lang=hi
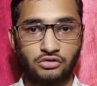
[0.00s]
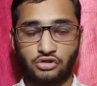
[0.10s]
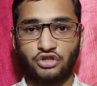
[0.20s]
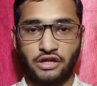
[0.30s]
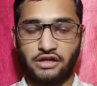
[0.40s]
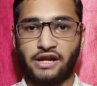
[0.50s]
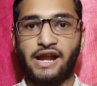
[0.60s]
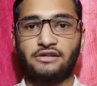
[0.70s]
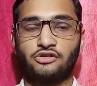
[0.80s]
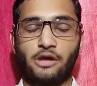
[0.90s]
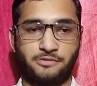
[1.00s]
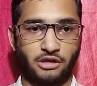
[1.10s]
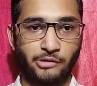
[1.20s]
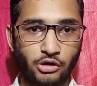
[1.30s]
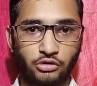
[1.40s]
दोस्तों इंटरनेट तो आप
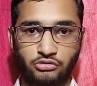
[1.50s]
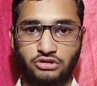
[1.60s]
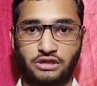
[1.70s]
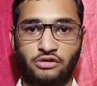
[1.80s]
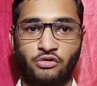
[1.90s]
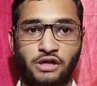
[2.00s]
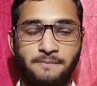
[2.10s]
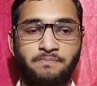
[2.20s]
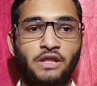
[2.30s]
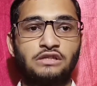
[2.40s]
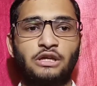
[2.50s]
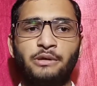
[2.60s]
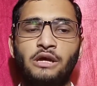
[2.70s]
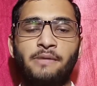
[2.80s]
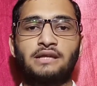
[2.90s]
सभी लोग यूज़ करते होंगे
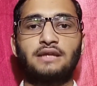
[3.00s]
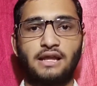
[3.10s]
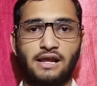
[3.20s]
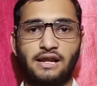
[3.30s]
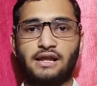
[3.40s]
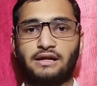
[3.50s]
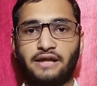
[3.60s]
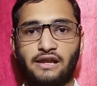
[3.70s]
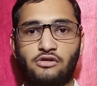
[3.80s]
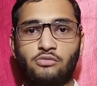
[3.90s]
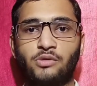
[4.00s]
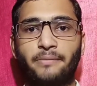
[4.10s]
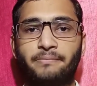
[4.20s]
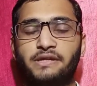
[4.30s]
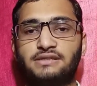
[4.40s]
सभी के पास अलग अलग टेलीकॉम
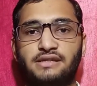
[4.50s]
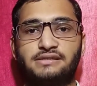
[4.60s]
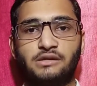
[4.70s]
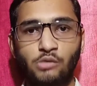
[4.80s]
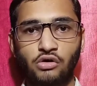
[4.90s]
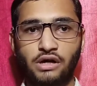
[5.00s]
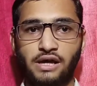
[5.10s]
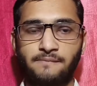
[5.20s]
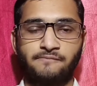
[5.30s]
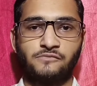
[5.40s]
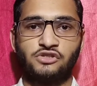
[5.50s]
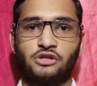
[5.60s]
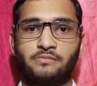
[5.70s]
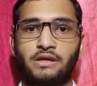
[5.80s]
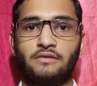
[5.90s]
कंपनीज़ के सिम होंगे
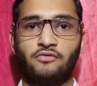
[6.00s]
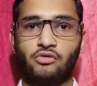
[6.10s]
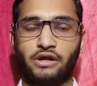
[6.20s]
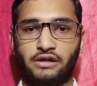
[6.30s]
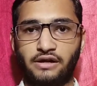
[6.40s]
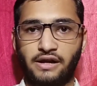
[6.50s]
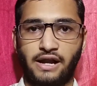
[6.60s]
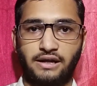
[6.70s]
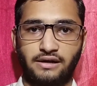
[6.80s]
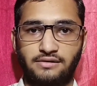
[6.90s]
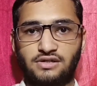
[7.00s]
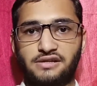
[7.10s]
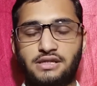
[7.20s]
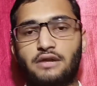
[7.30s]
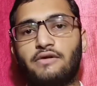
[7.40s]
जिनमें वो इंटरनेट का
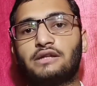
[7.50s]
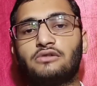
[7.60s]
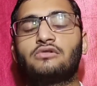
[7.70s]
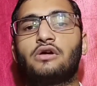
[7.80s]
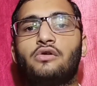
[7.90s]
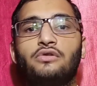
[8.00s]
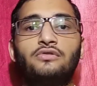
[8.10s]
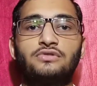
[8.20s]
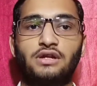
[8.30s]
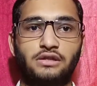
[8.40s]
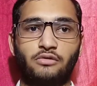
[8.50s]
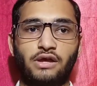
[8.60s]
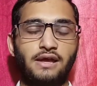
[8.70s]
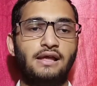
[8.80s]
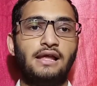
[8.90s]
रिचार्ज करवाते होंगे और यूज़ करते
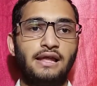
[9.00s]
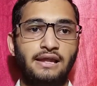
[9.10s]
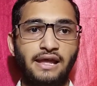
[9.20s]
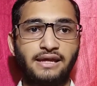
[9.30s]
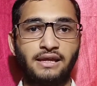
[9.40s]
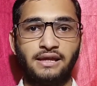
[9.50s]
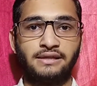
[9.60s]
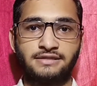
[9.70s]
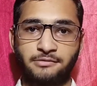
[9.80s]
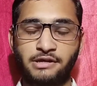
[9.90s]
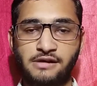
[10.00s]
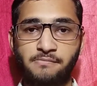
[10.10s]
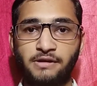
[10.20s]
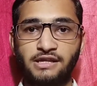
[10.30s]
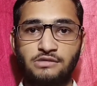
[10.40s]
होंगे लेकिन इन सभी
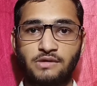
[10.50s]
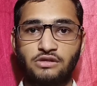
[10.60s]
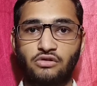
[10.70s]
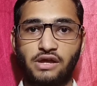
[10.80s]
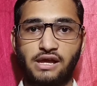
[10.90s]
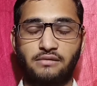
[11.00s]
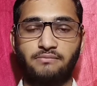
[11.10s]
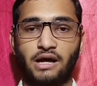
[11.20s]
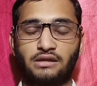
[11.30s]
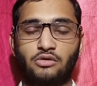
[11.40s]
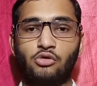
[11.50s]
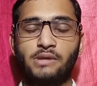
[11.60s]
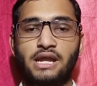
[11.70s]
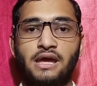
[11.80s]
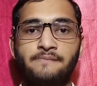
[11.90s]
कंपनीज़ में जो एक बात
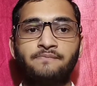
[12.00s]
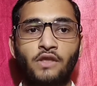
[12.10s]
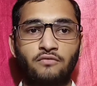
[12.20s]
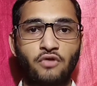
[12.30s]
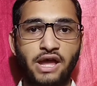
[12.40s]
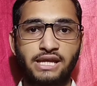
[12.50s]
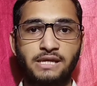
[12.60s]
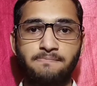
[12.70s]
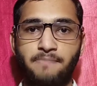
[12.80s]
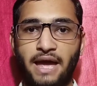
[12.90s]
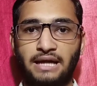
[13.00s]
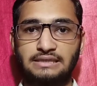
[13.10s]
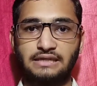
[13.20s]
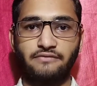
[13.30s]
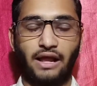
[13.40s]
कॉमन है वो है इनकी
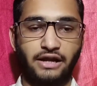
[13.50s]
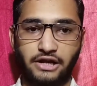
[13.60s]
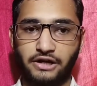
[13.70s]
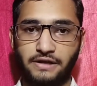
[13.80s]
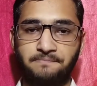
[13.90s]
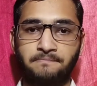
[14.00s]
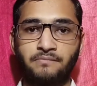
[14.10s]
पैक्स की वैलिडिटी